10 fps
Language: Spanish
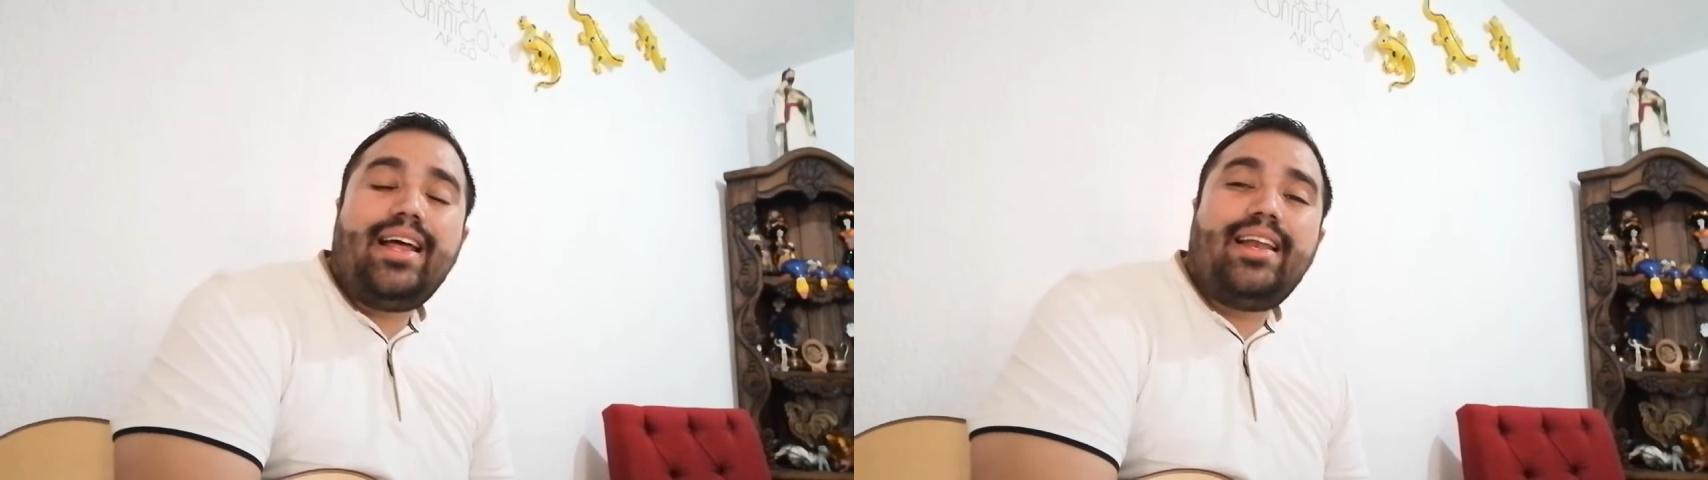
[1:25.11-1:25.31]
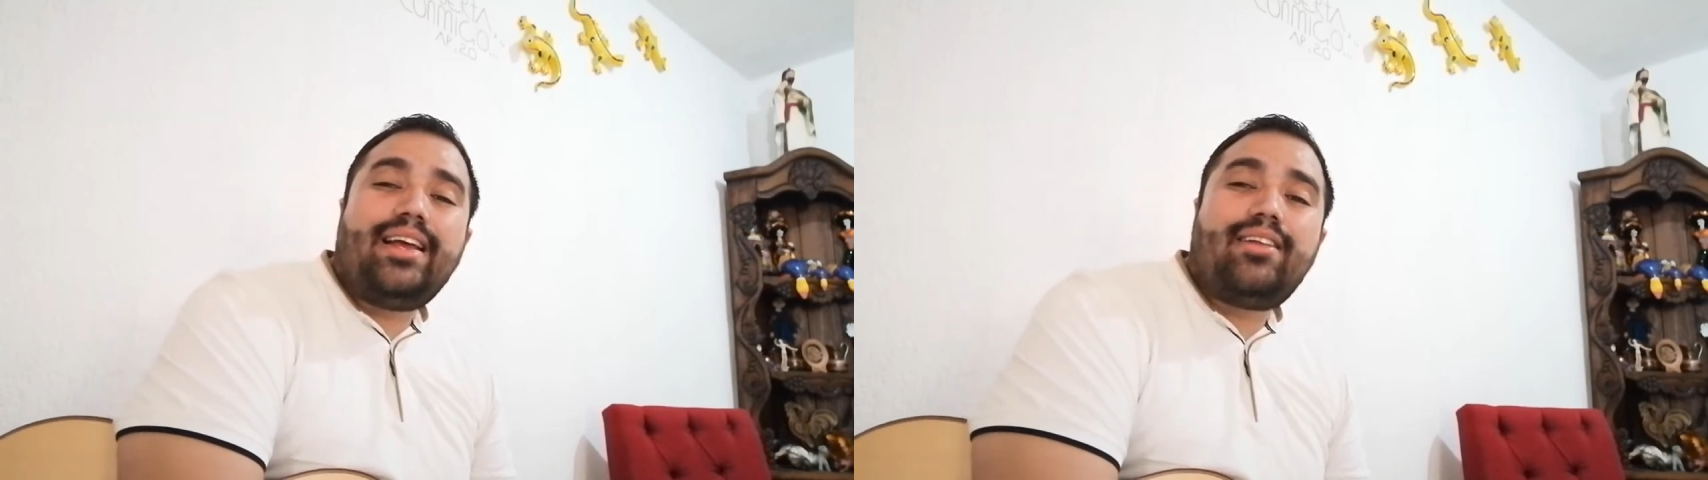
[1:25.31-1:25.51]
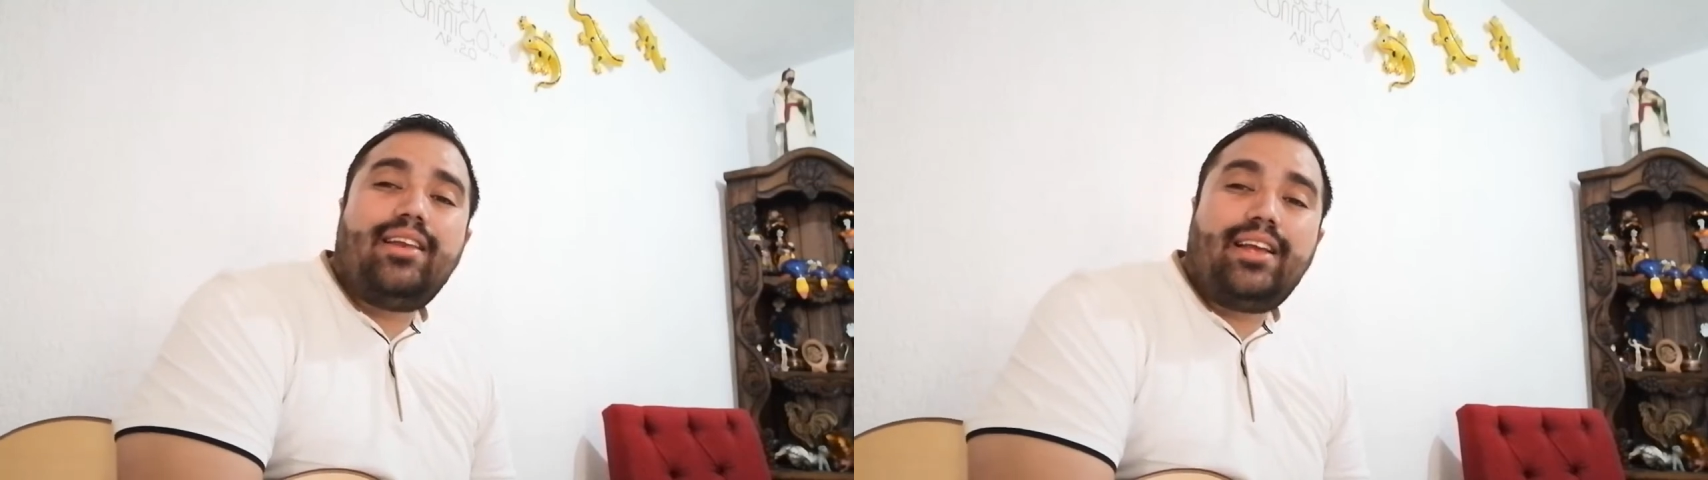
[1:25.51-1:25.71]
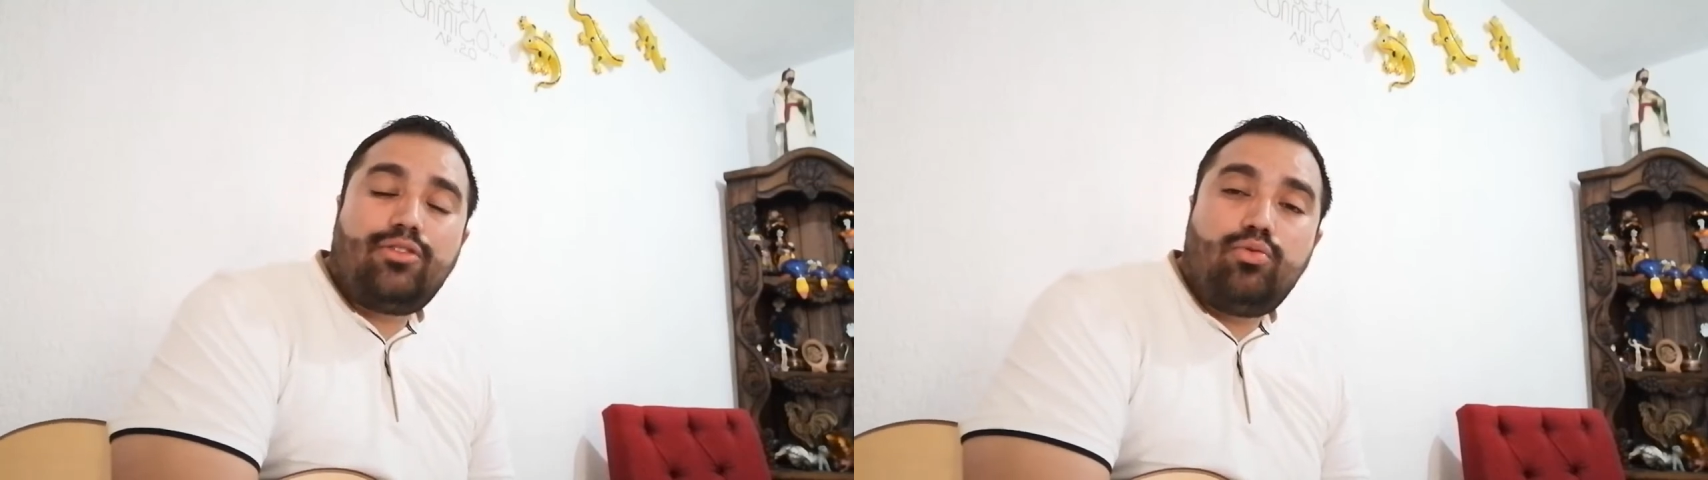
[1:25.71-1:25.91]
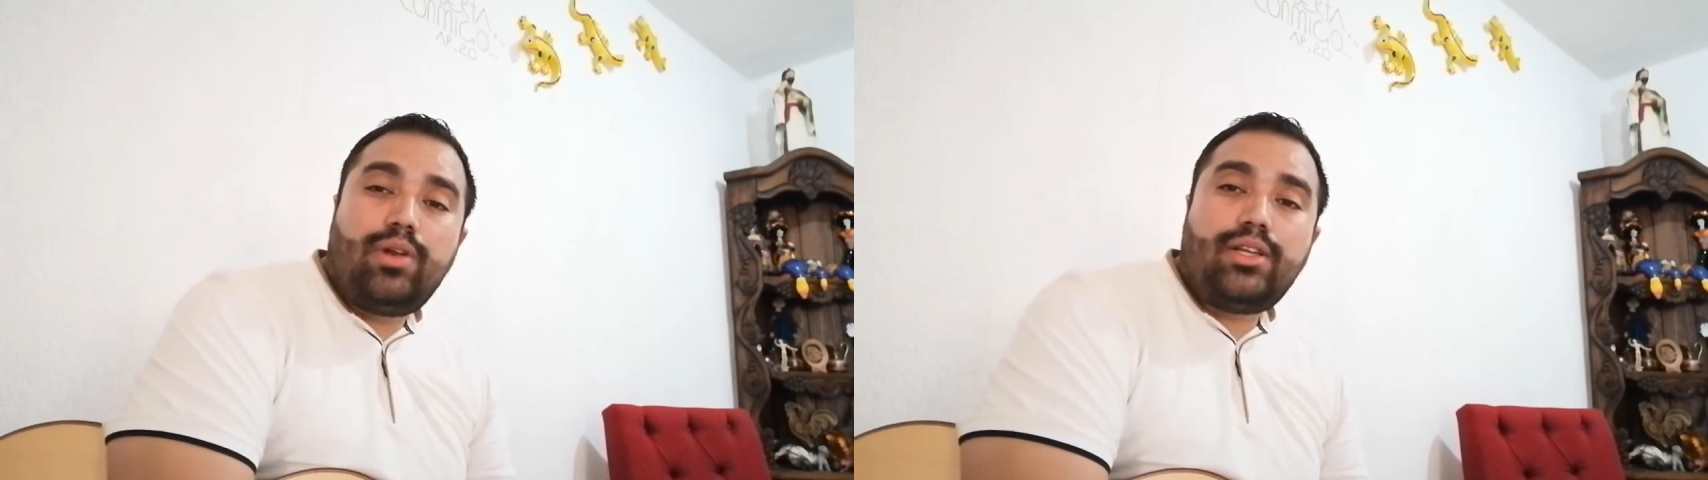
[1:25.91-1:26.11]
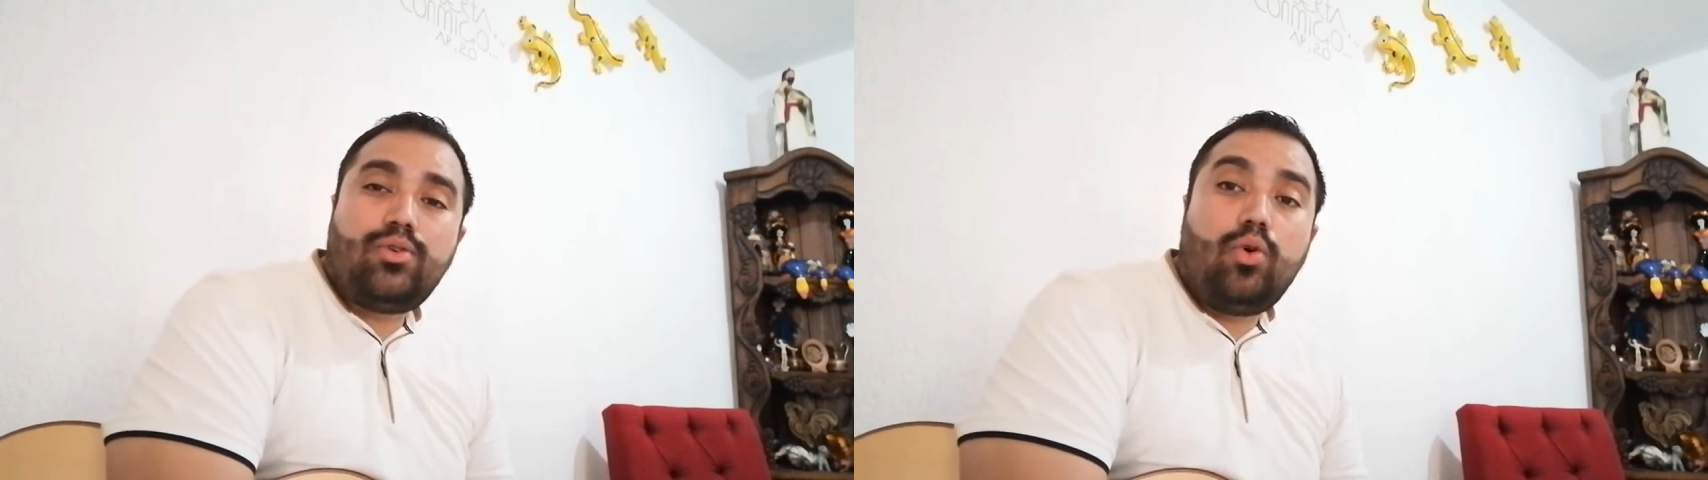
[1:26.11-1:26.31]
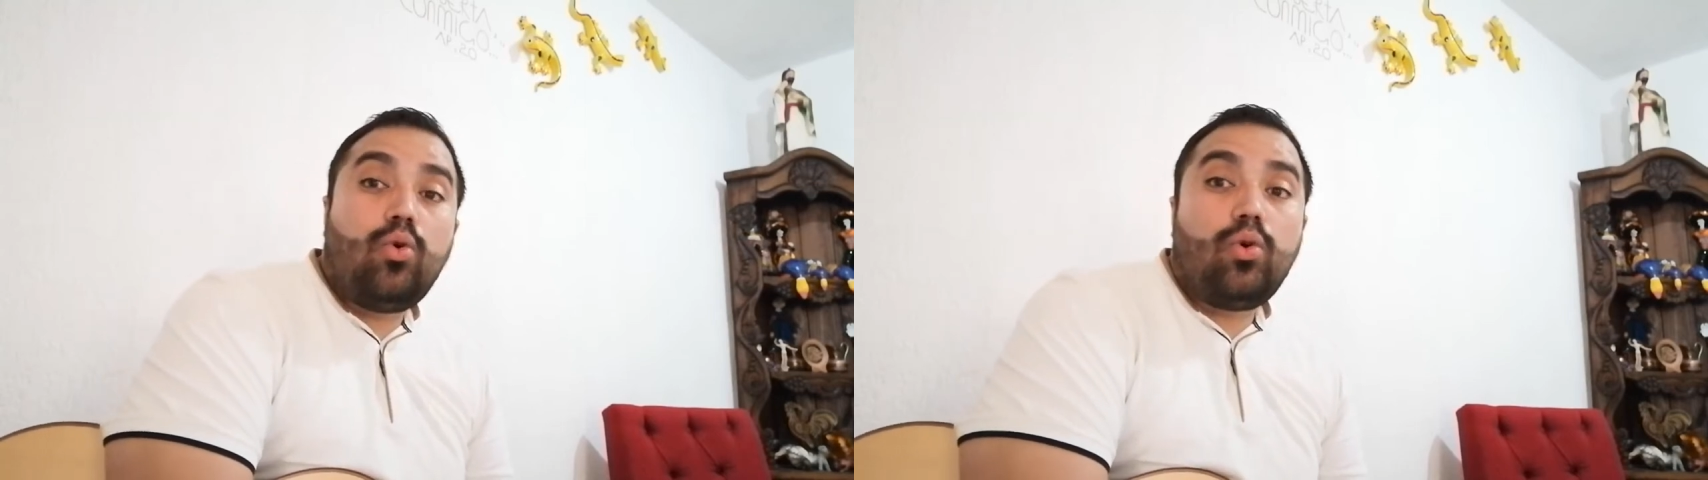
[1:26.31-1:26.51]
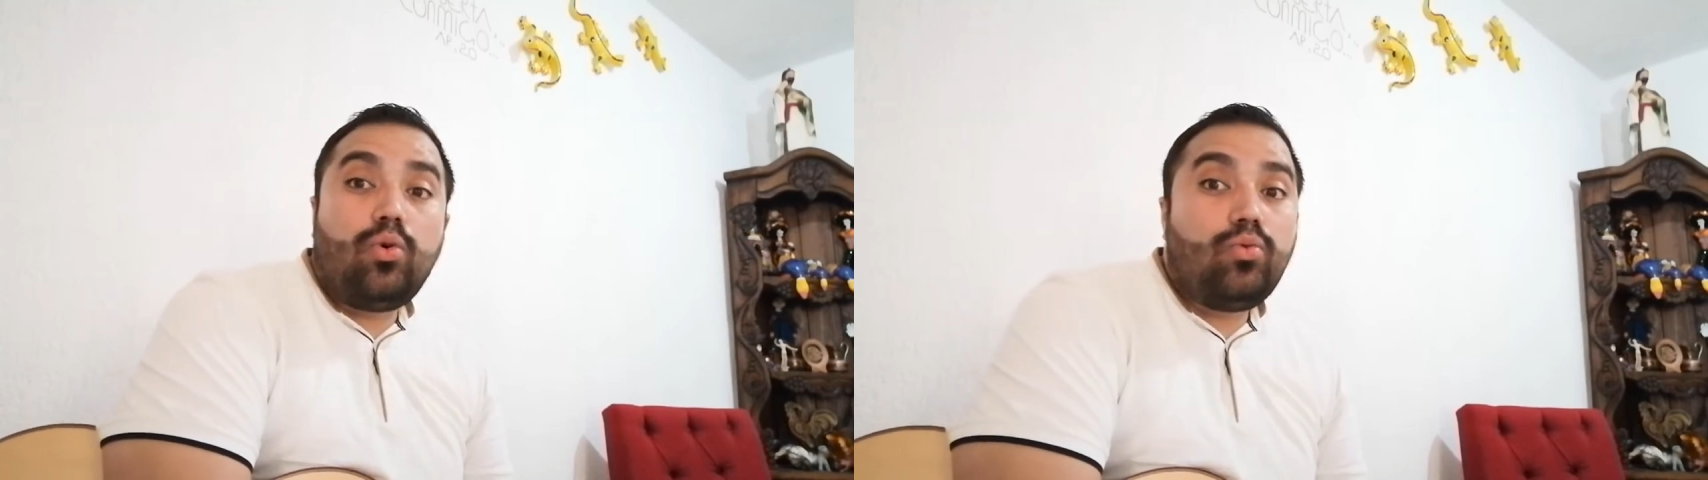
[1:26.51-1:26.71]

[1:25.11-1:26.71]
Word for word: lecturas o